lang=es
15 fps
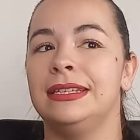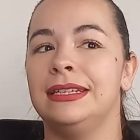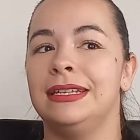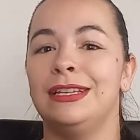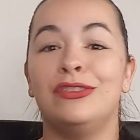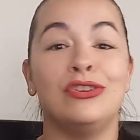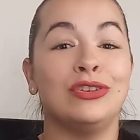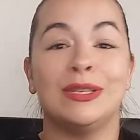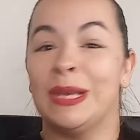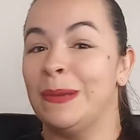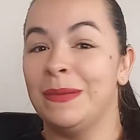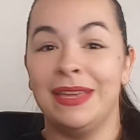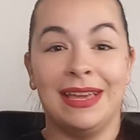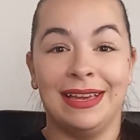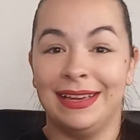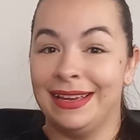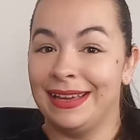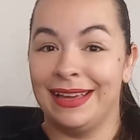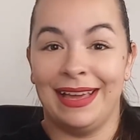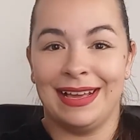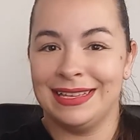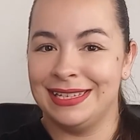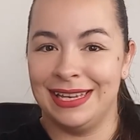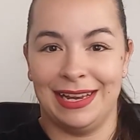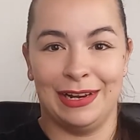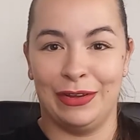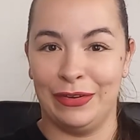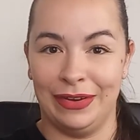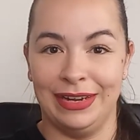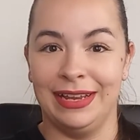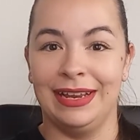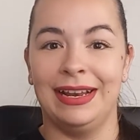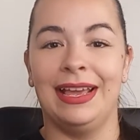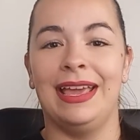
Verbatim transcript: y no sé bien qué hacer con él.